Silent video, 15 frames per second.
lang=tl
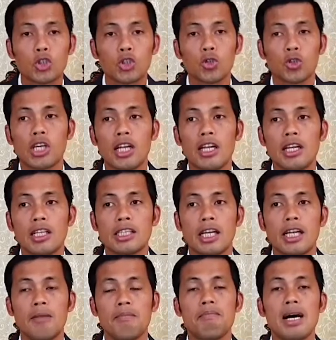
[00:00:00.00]
So sa,
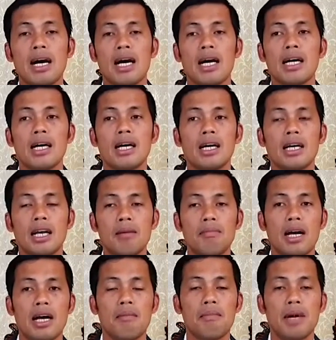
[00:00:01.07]
sa lima
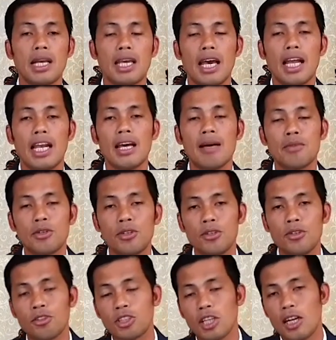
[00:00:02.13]
ka mga
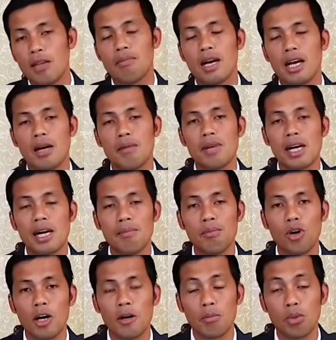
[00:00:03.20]
manggialamon o sa lima ka
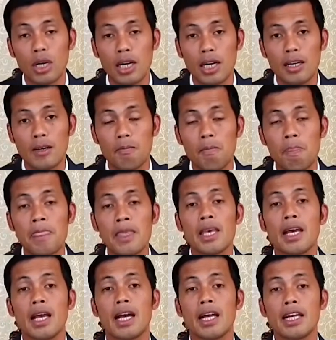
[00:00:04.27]
mga buang-buang
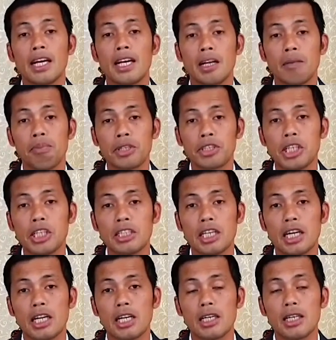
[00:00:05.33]
nga
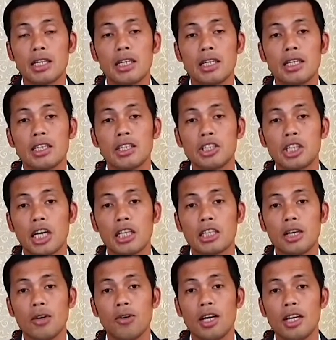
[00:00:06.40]
nagrepresentar sa
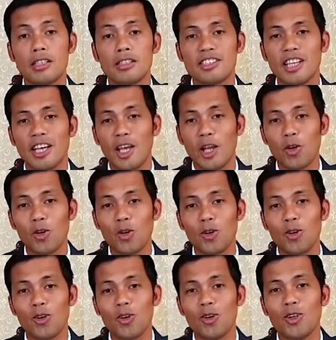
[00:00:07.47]
katawhan sa
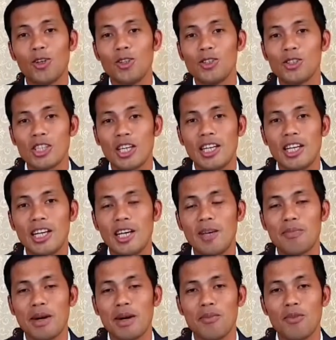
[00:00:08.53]
Ginoo sa
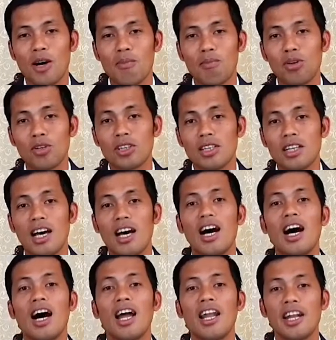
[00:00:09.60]
dili pa moabot
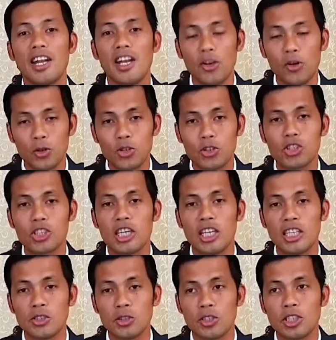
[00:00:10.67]
ang Dios
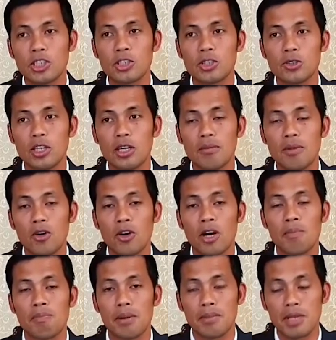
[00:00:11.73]
si Hesus Kristo nga
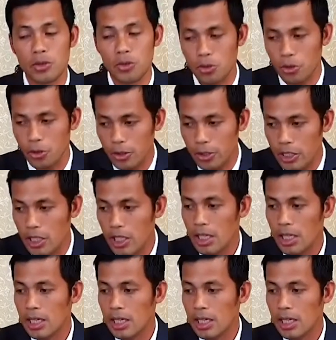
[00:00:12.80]
mao ang pamanhunon